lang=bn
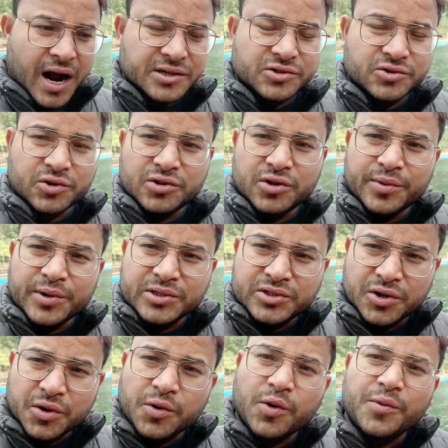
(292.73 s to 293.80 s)
আর চোদ্দো
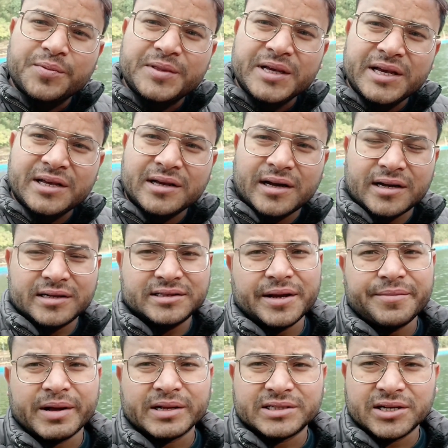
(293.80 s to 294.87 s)
বছর অবধি
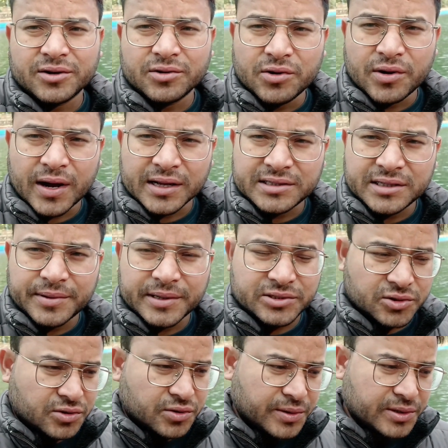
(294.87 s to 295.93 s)
যে বাচ্চাগুলো আছে বা
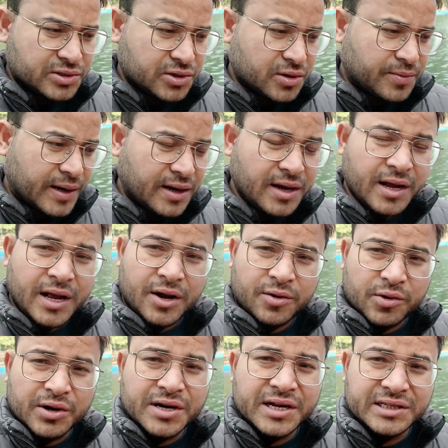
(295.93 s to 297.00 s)
চোদ্দো বছর বা ওর